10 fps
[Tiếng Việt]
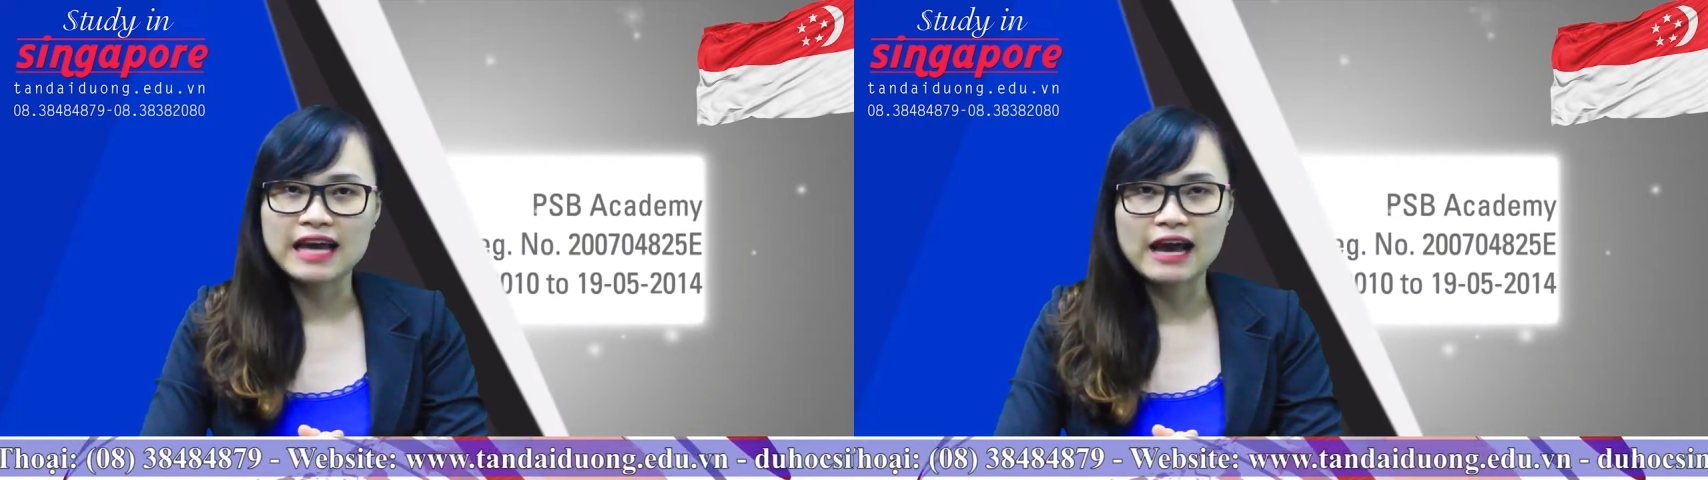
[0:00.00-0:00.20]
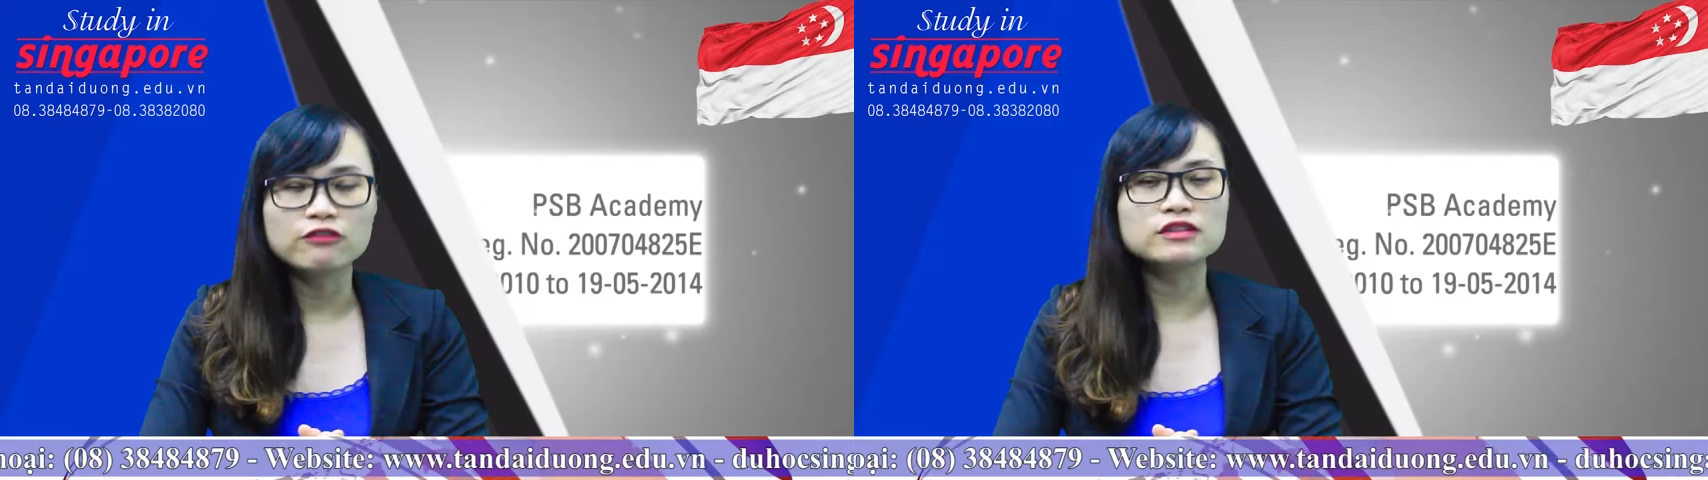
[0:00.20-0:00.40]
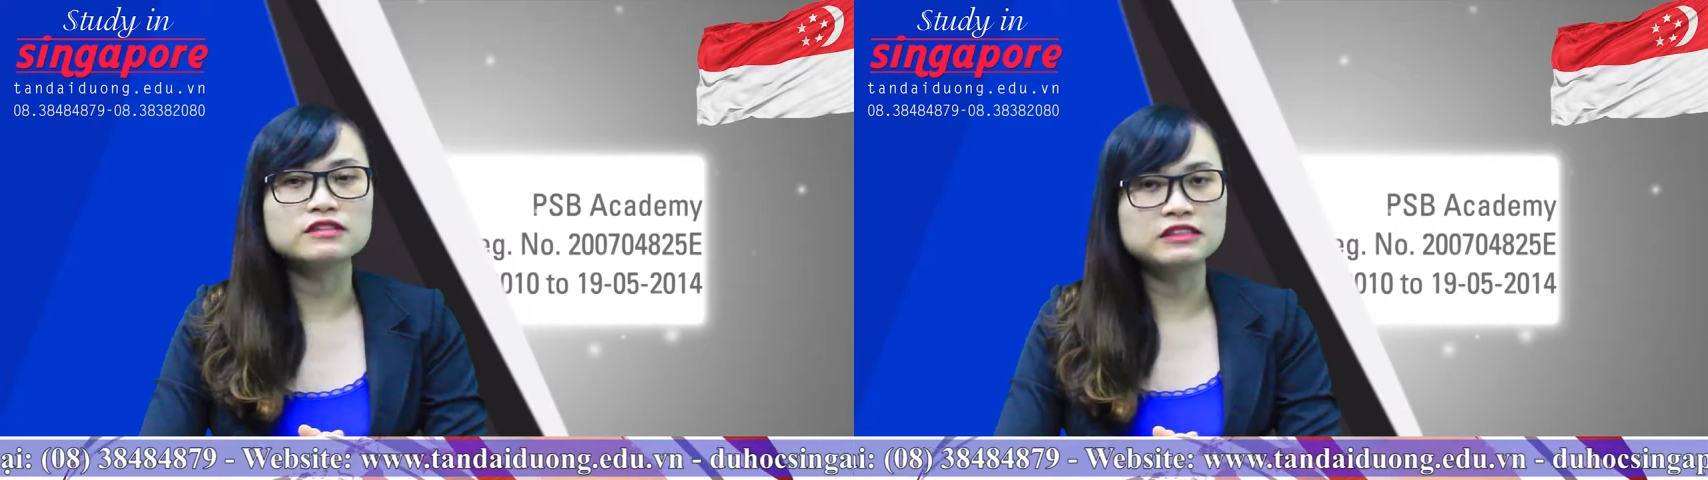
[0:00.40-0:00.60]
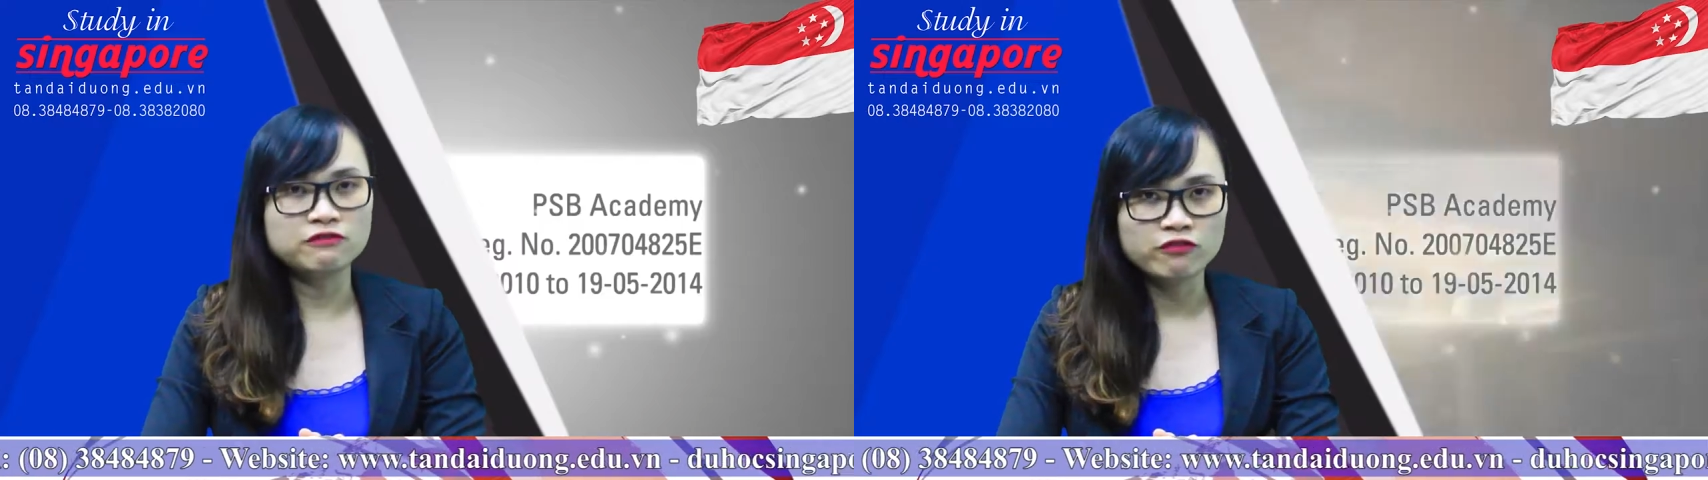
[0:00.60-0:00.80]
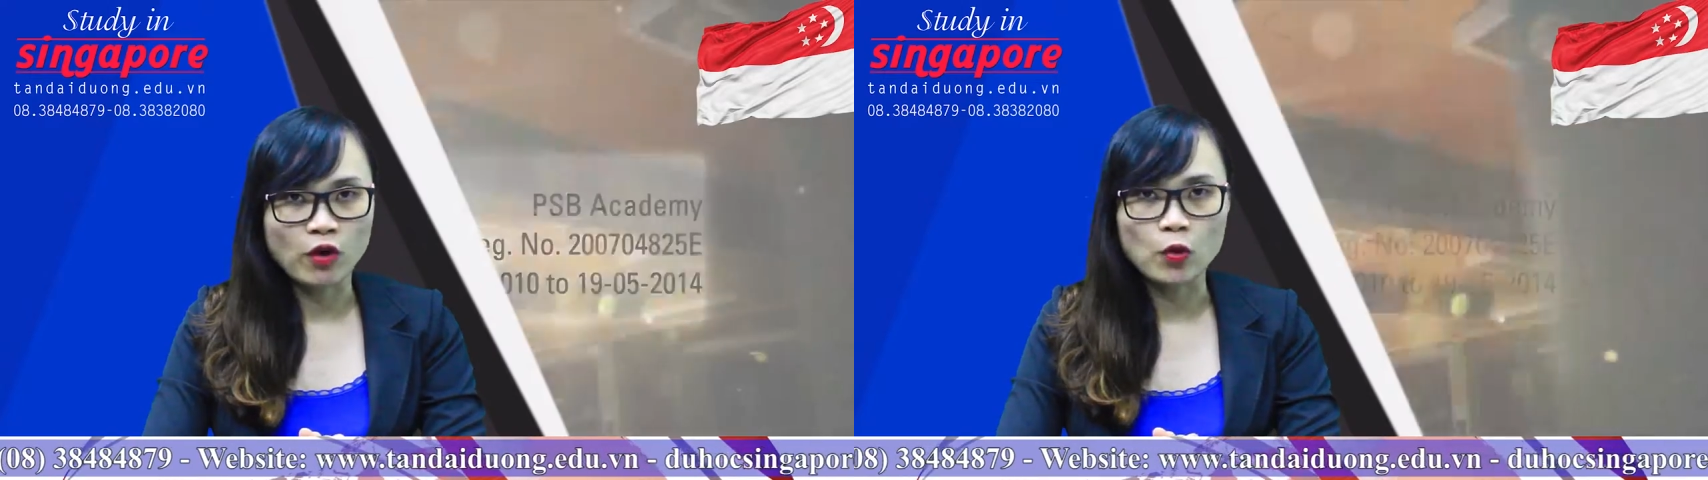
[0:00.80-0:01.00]
cao từ
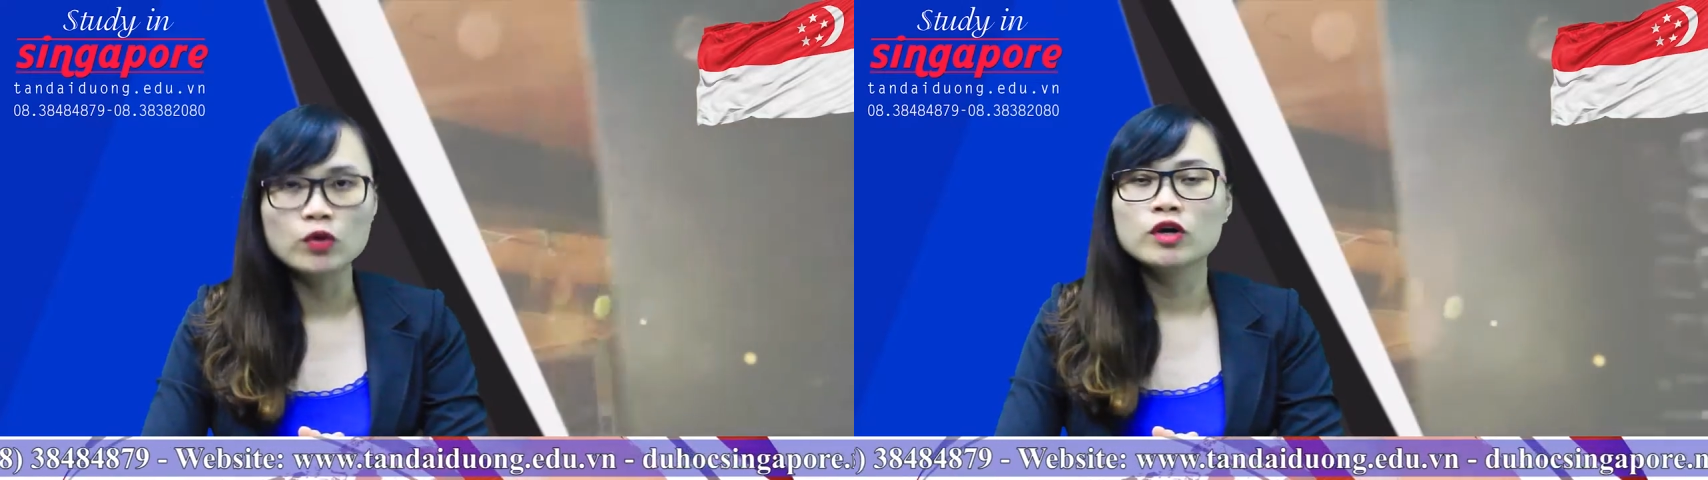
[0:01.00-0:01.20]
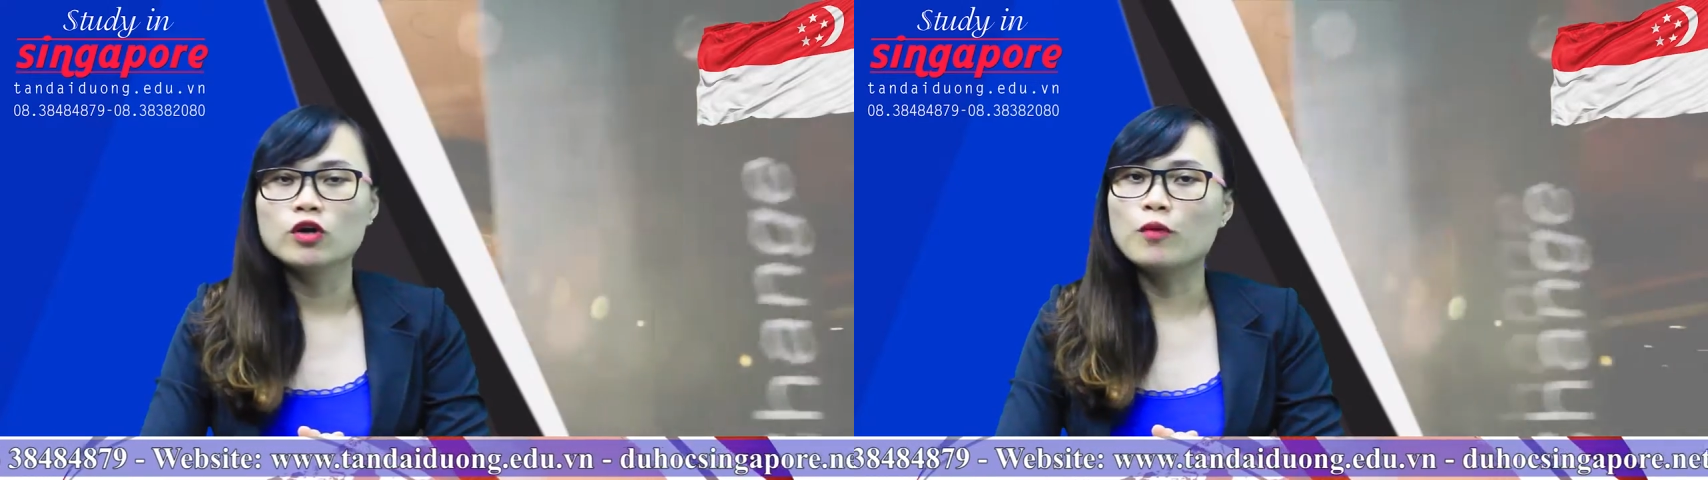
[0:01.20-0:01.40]
chính phủ